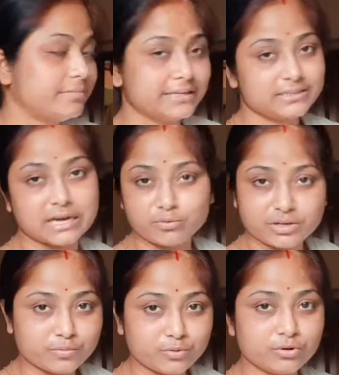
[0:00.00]
বাড়িতে
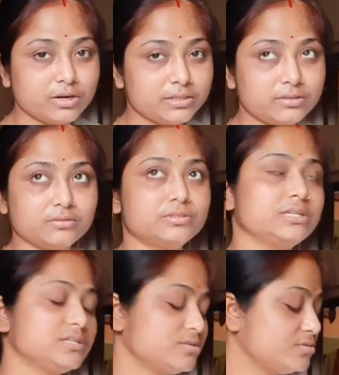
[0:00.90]
ঠাকুরের ভোগ হয় তো
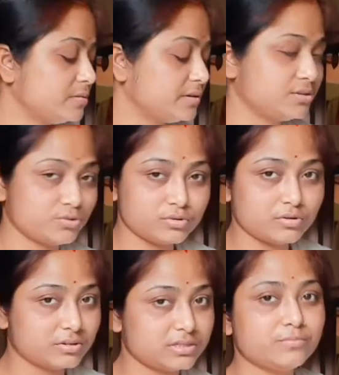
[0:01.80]
সেই জন্য আমরা ঝোল
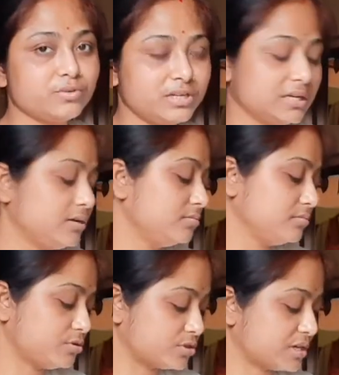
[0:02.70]
কথাটা বলি না
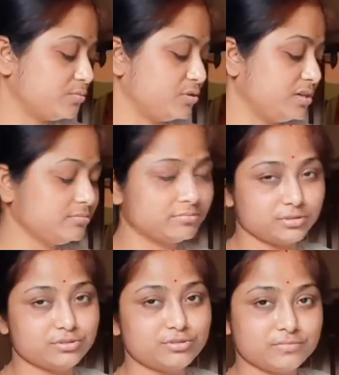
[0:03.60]
রসা বলি
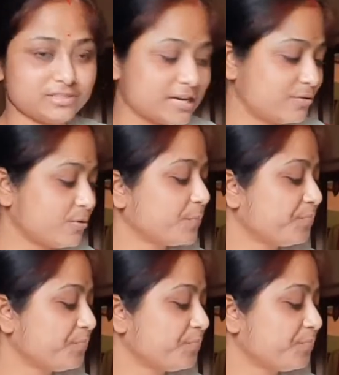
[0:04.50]
তো যাই হোক